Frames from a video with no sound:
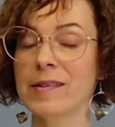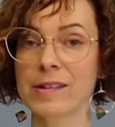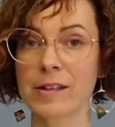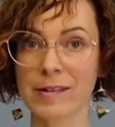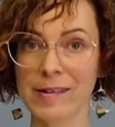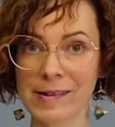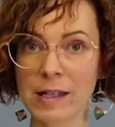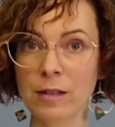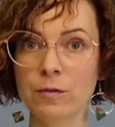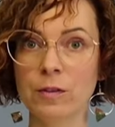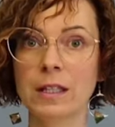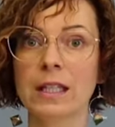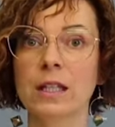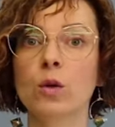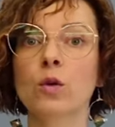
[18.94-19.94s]
parce que cette
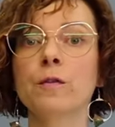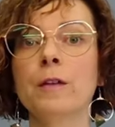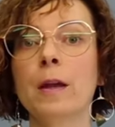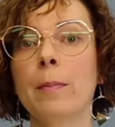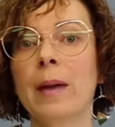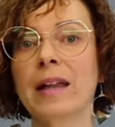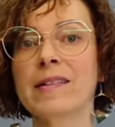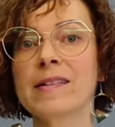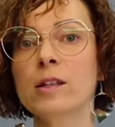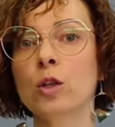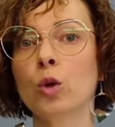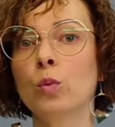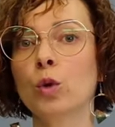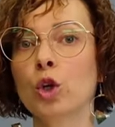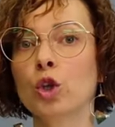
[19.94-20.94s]
vidéo fait partie
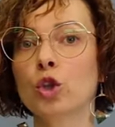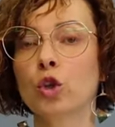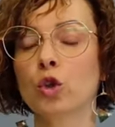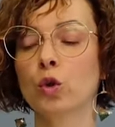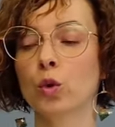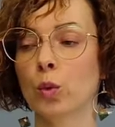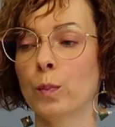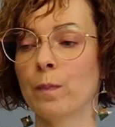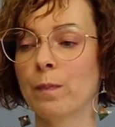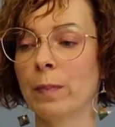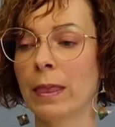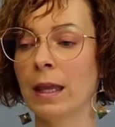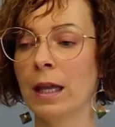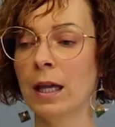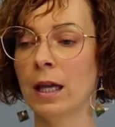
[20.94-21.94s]
d'un bloc de deux.
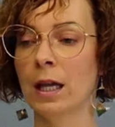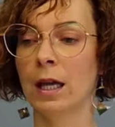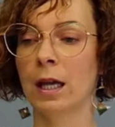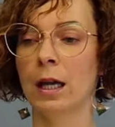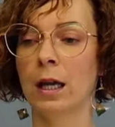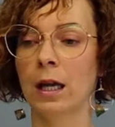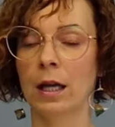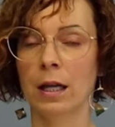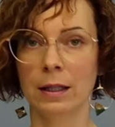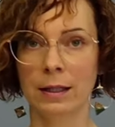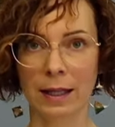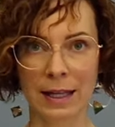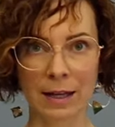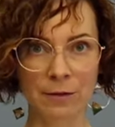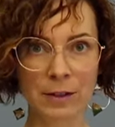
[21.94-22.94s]

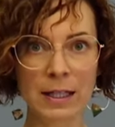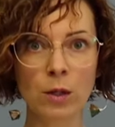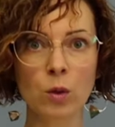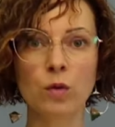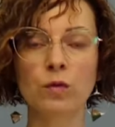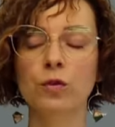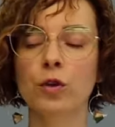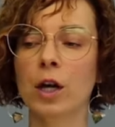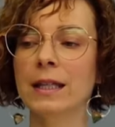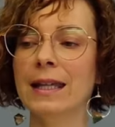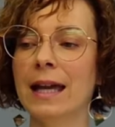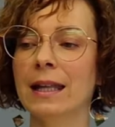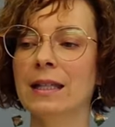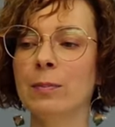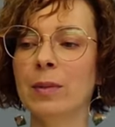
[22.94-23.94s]
Dans la vidéo que vous
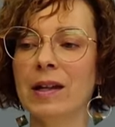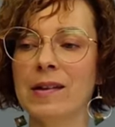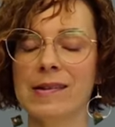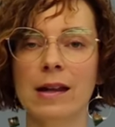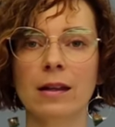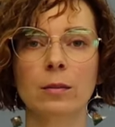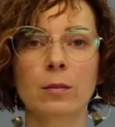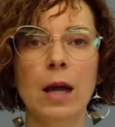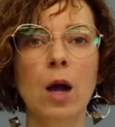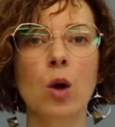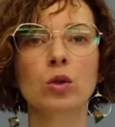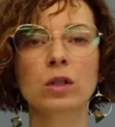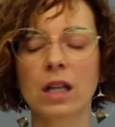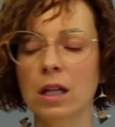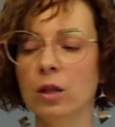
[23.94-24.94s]
regardez
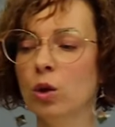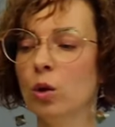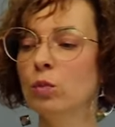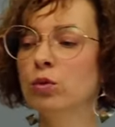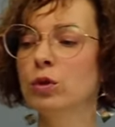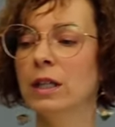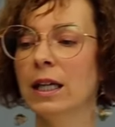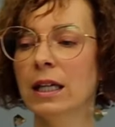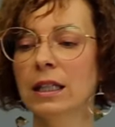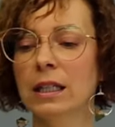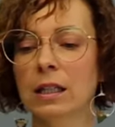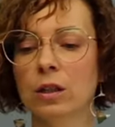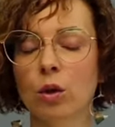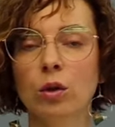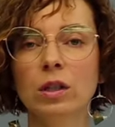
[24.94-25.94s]
présentement, on traite d'un bouquet
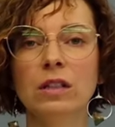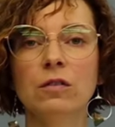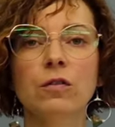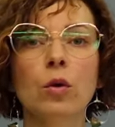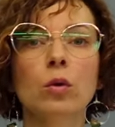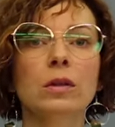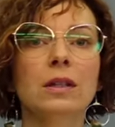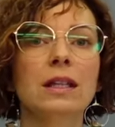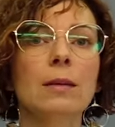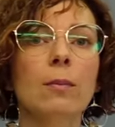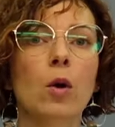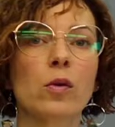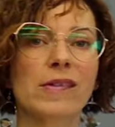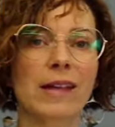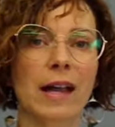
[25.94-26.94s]
qui est un niveau
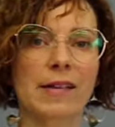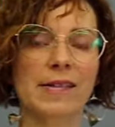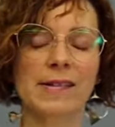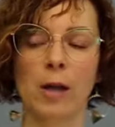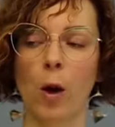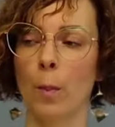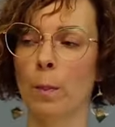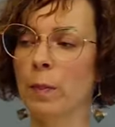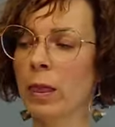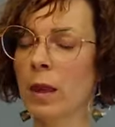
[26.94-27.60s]
démonstration.